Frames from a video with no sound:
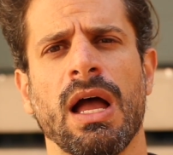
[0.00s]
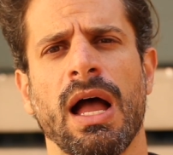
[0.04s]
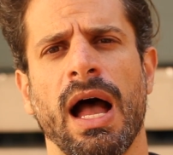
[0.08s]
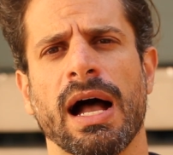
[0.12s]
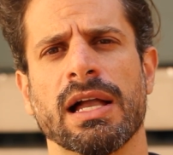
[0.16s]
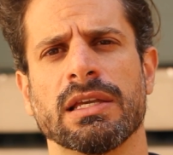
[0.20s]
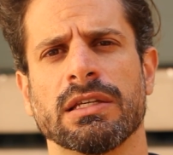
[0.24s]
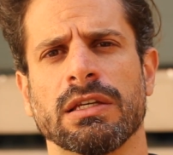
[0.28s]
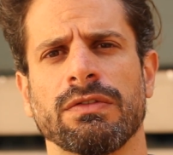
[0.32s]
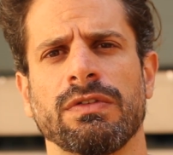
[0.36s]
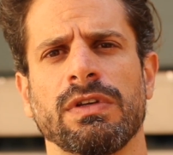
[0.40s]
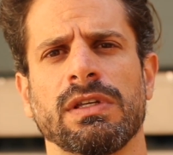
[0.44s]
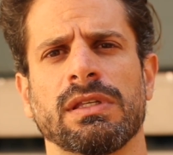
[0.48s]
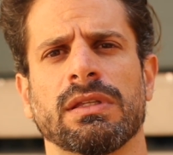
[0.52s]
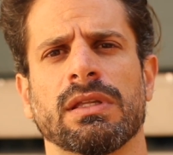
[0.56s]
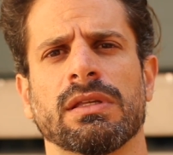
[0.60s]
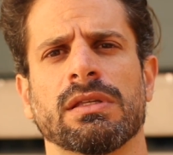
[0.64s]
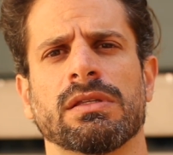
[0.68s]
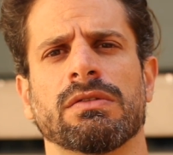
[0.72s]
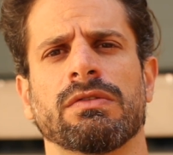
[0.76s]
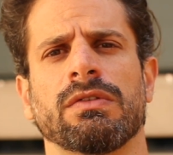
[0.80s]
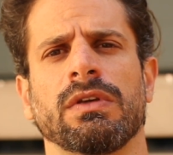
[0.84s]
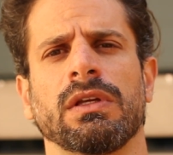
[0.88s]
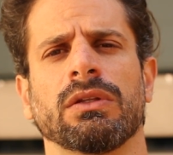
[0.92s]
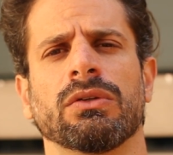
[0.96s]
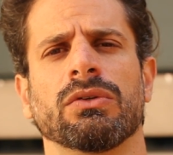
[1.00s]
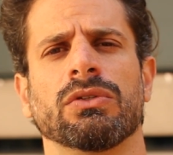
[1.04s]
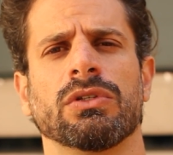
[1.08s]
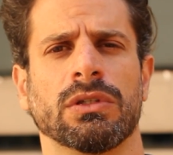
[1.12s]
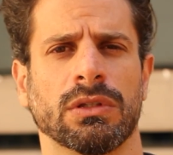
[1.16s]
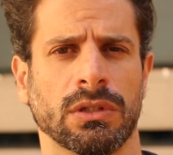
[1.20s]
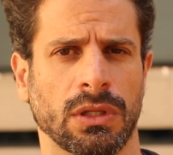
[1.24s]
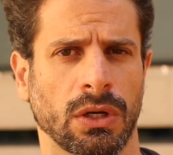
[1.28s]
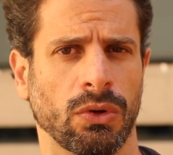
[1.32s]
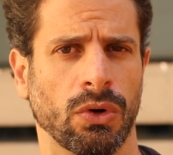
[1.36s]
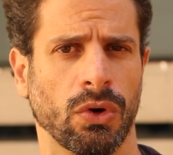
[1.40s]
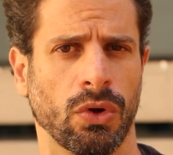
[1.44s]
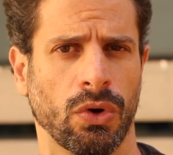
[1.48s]
ativistas vindo de
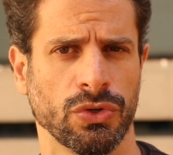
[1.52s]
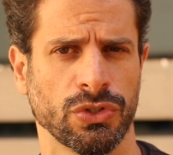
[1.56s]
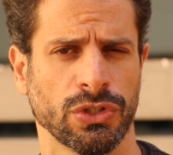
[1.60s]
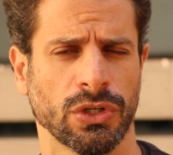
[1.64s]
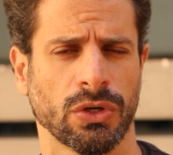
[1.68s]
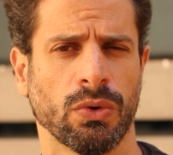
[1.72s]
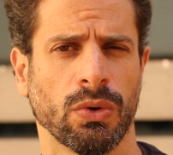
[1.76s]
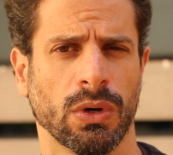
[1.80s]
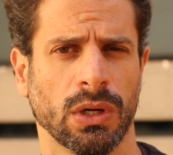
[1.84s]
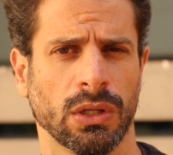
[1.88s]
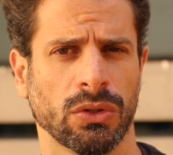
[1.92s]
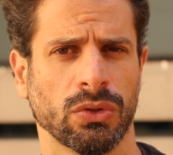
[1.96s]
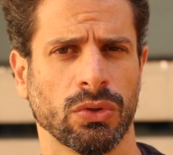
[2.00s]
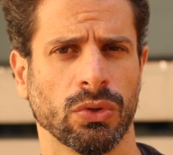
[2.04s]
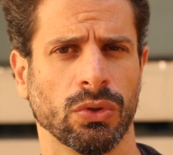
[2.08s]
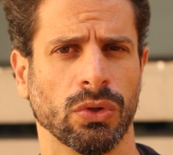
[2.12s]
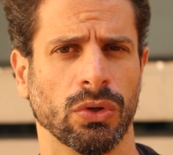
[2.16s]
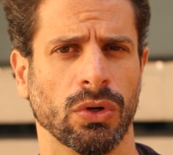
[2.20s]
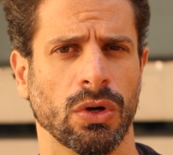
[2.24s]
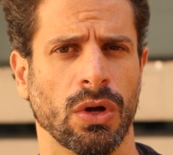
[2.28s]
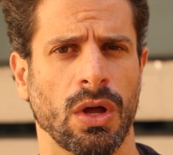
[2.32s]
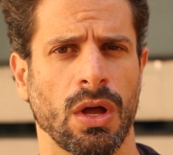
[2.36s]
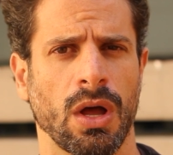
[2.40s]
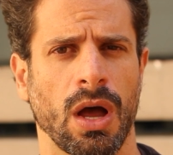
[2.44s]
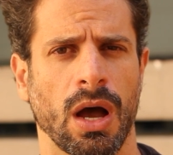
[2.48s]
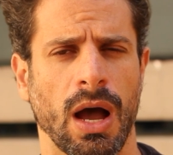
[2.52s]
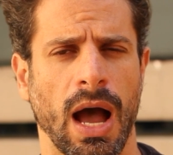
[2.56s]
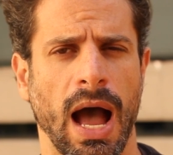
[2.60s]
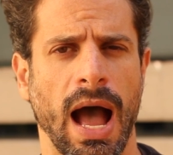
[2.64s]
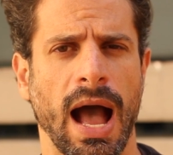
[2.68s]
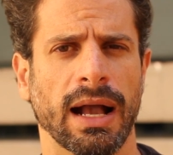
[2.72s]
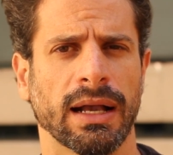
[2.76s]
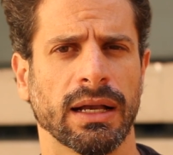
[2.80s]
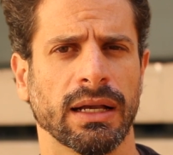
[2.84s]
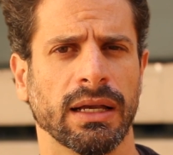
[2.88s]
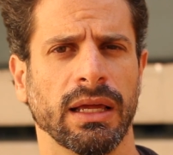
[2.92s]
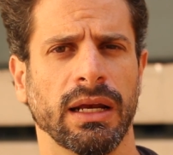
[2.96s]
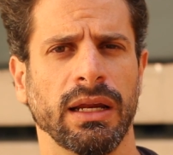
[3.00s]
tão longe quanto
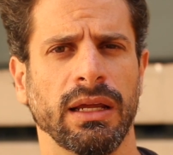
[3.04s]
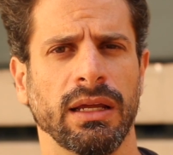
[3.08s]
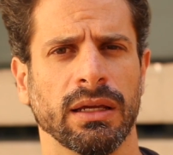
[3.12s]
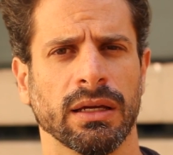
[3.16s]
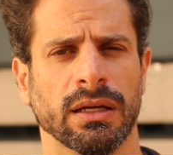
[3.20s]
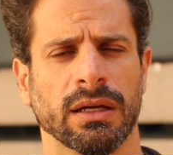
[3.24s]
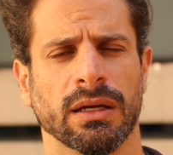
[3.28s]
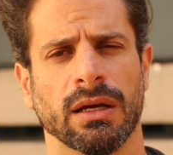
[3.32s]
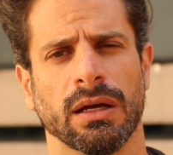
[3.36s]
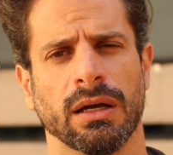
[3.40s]
Acre,